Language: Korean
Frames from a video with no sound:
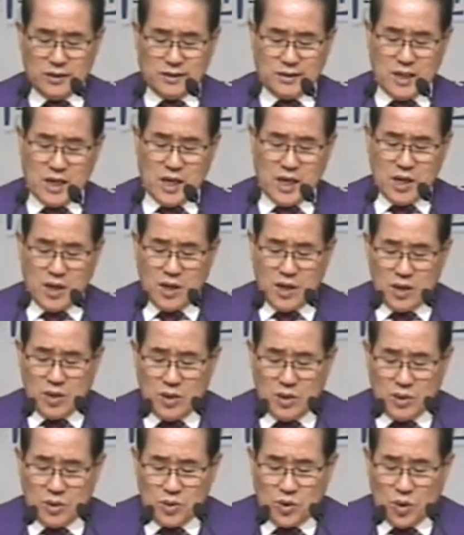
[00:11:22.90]
자,
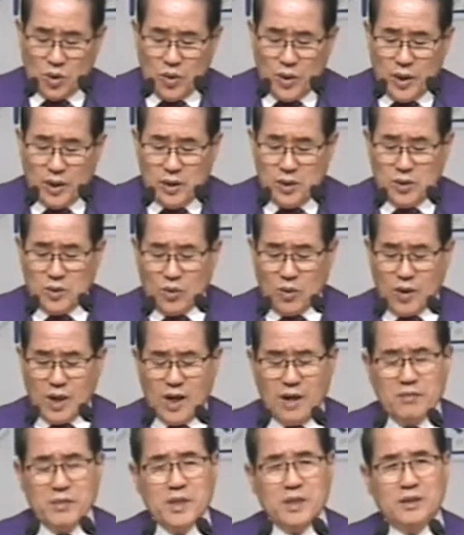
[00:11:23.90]
교회를
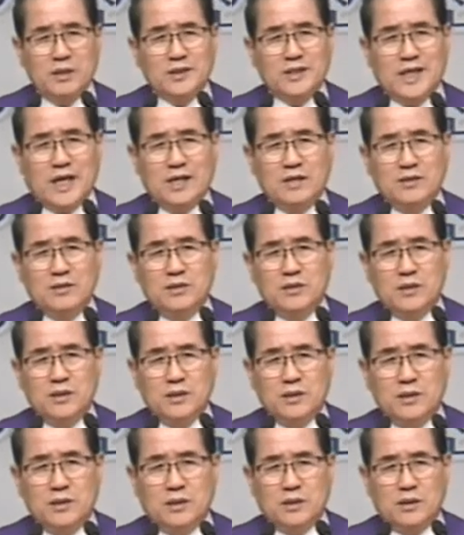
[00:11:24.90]
욕하면
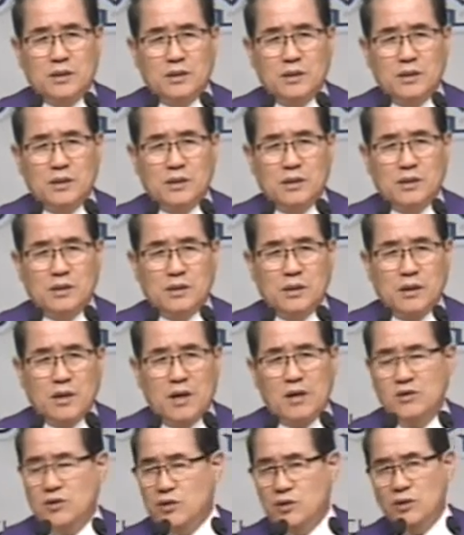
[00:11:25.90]
자녀들이,
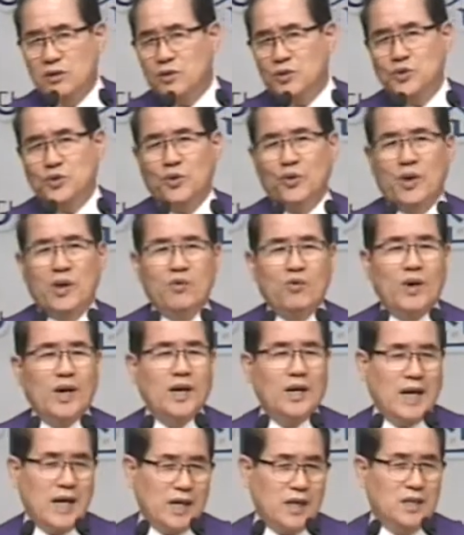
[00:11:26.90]
아, 그런 교회
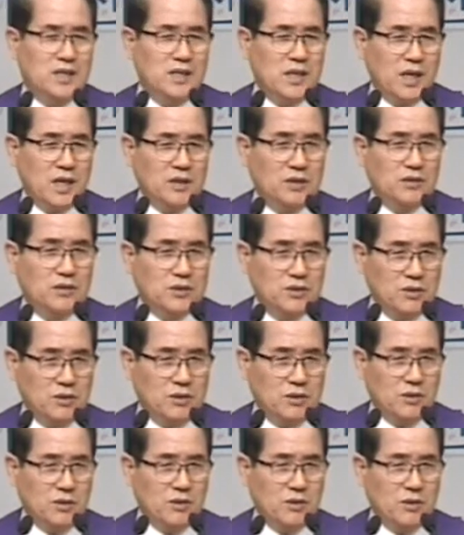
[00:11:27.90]
왜 가겠냐,
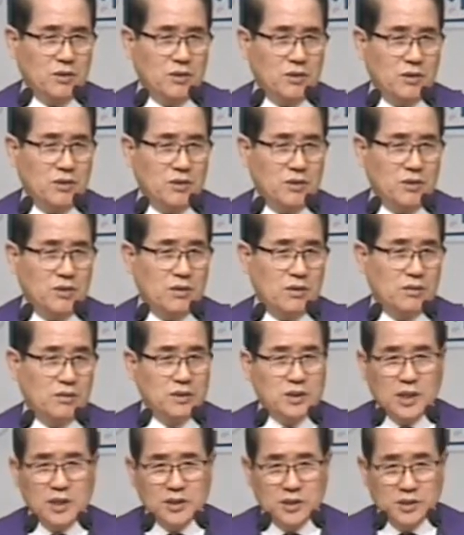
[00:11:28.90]
이거죠.
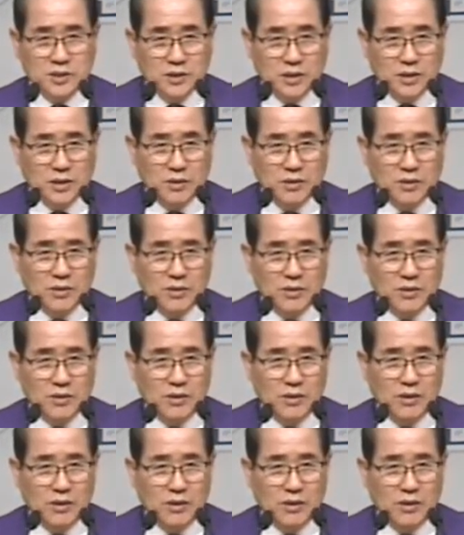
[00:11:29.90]
그러지 않겠어요.